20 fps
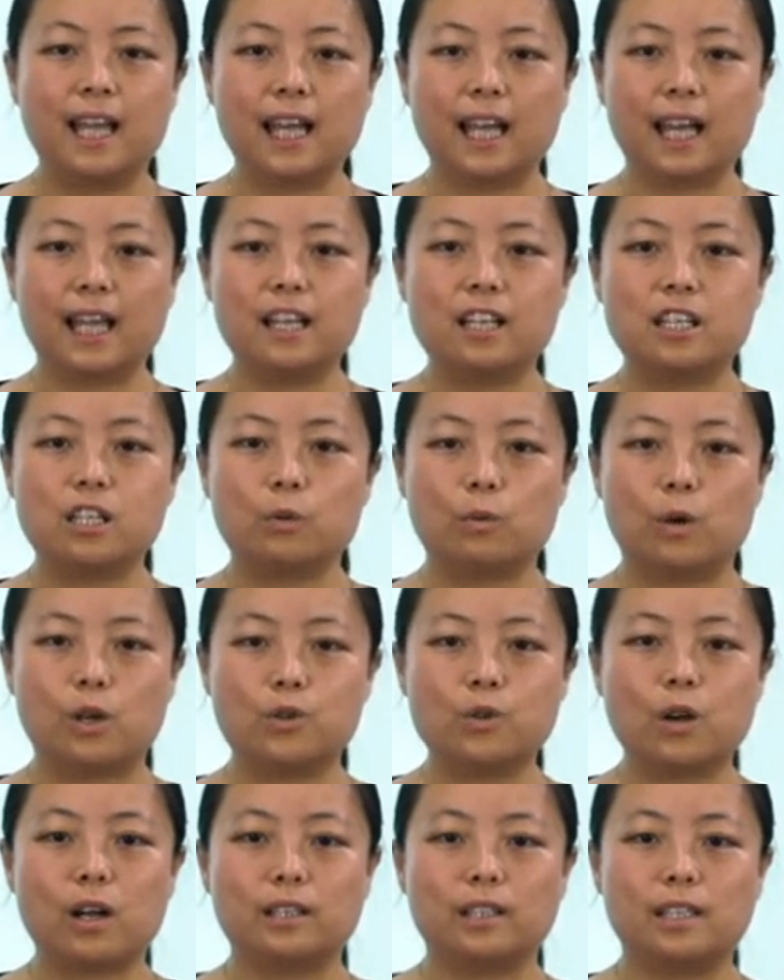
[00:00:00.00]
黑质
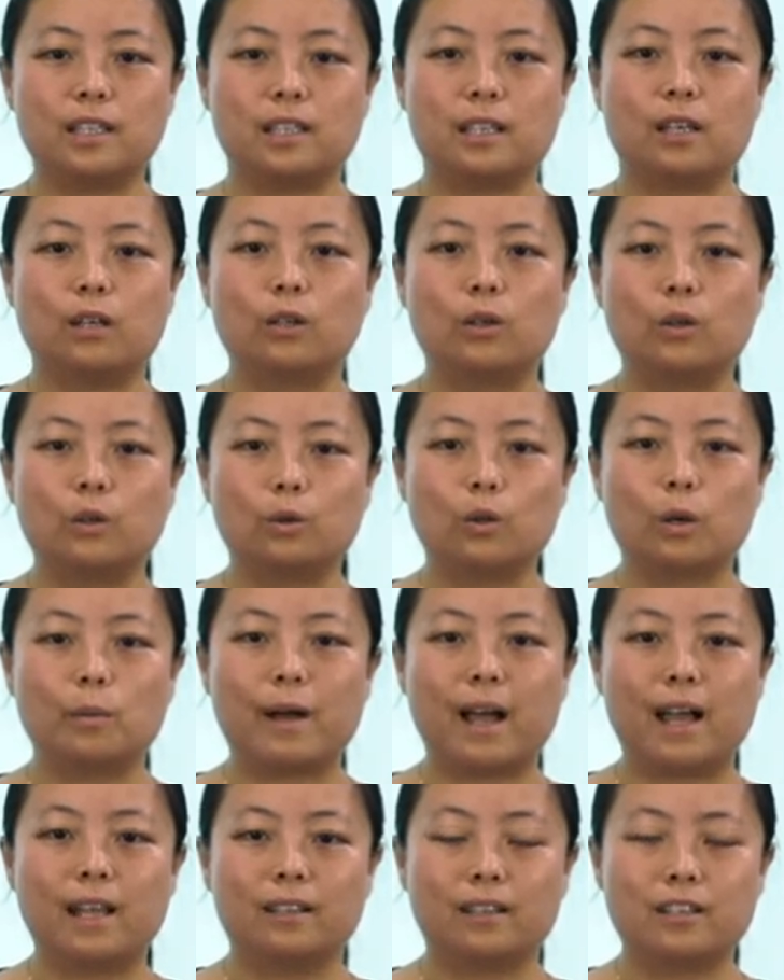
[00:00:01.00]
纹状体多
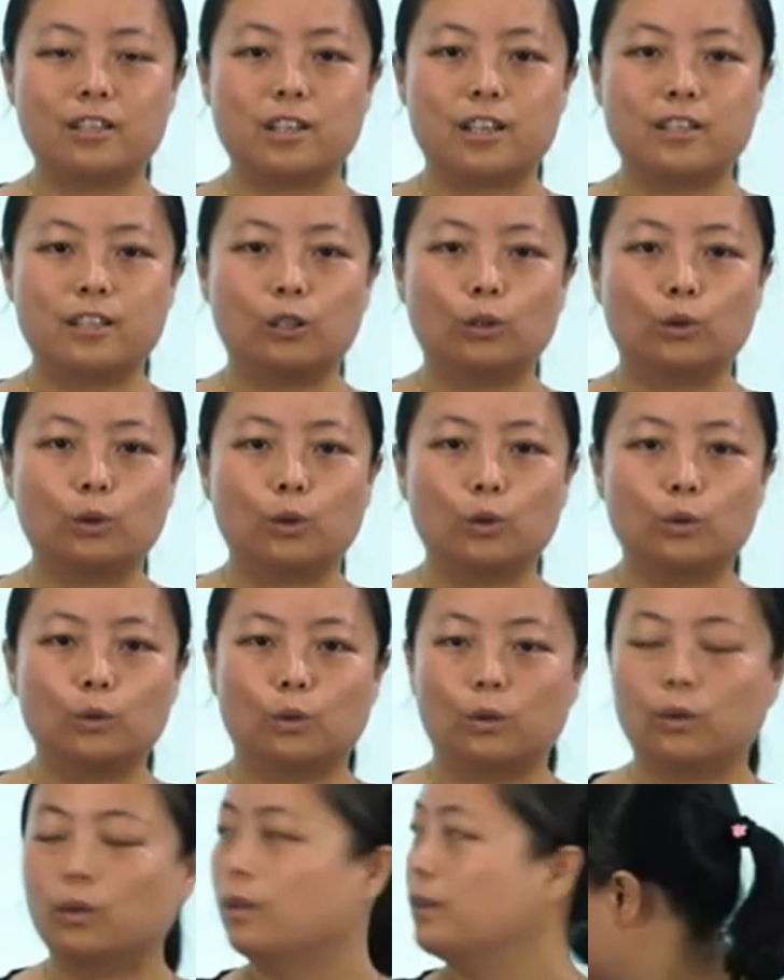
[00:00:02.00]
巴胺能神经通路，